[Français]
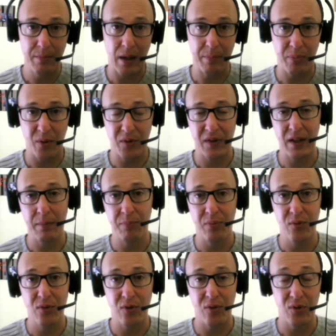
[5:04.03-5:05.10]
ma pensée,
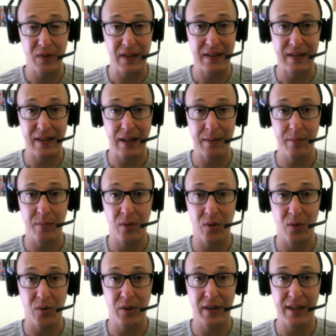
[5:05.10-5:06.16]
plus le système